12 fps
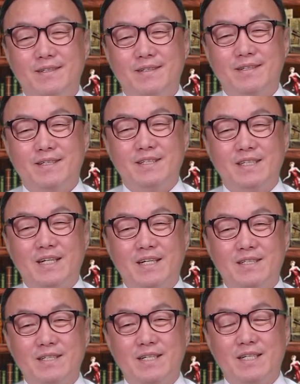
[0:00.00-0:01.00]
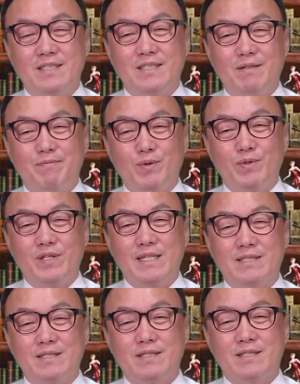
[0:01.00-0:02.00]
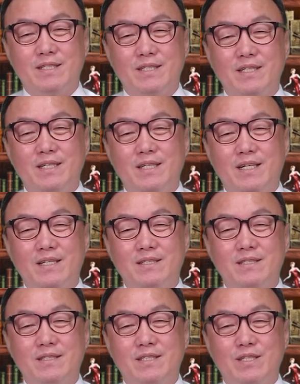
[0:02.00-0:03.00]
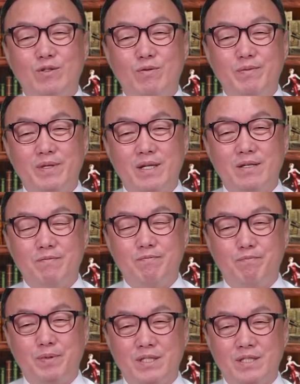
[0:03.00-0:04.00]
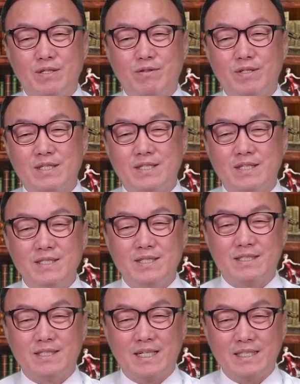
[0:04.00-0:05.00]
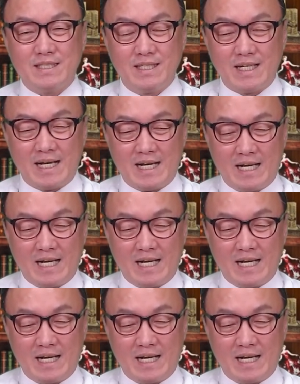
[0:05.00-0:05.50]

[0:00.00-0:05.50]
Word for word: 그런데 이 같은 강씨의 폭로에 대해서 정의당은 지도부의 은폐 시도는 전혀 사실이